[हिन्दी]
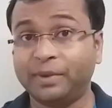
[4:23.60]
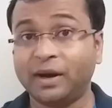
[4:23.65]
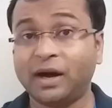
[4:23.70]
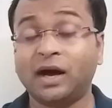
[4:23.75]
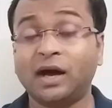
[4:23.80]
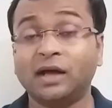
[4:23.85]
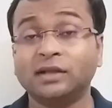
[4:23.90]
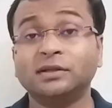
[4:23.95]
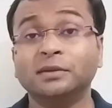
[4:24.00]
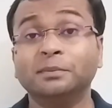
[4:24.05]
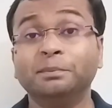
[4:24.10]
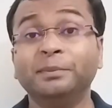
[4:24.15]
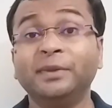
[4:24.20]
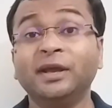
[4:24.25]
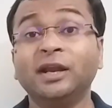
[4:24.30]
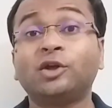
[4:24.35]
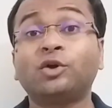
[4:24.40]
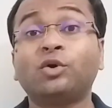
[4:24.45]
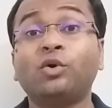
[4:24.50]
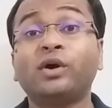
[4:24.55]
बाद
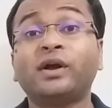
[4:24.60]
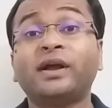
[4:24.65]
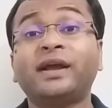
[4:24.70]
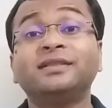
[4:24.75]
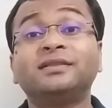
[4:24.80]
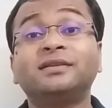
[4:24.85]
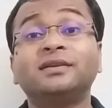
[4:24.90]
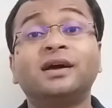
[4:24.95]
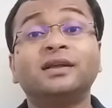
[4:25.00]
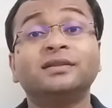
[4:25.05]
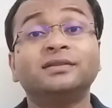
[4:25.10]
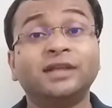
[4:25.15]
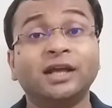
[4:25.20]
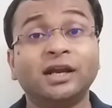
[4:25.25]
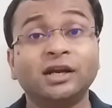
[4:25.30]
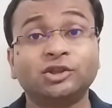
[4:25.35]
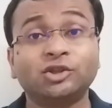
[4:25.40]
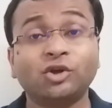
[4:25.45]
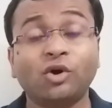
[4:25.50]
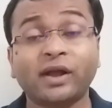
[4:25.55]
मिल्क को कितना
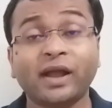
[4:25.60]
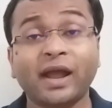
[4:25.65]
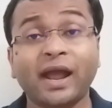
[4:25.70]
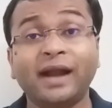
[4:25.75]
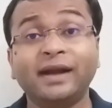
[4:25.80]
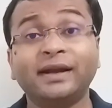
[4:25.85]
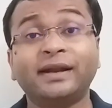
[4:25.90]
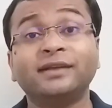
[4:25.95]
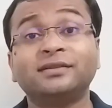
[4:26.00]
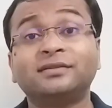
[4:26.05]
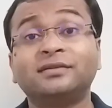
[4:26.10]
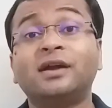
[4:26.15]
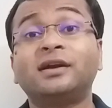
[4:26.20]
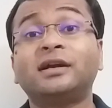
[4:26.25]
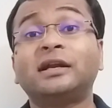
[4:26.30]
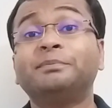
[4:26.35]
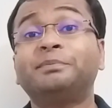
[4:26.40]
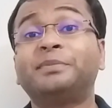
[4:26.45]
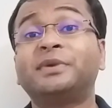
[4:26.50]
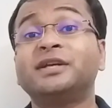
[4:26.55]
देर तक एंड कितना
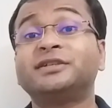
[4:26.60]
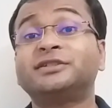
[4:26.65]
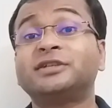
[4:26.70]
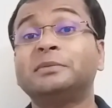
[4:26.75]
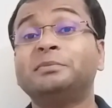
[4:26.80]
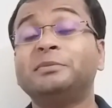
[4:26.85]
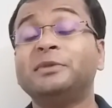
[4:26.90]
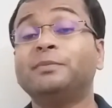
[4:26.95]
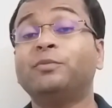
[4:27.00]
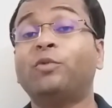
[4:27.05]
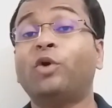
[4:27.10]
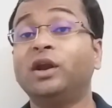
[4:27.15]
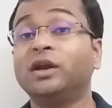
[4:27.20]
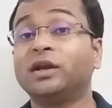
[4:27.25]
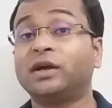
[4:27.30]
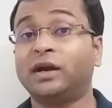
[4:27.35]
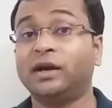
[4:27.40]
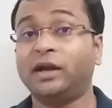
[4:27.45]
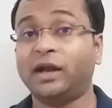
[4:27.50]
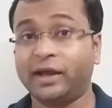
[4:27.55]
टेम्परेचर में बॉयल
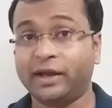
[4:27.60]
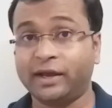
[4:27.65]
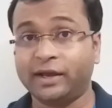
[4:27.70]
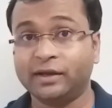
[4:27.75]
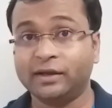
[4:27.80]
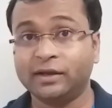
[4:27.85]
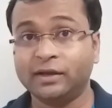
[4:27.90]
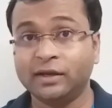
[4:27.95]
करना है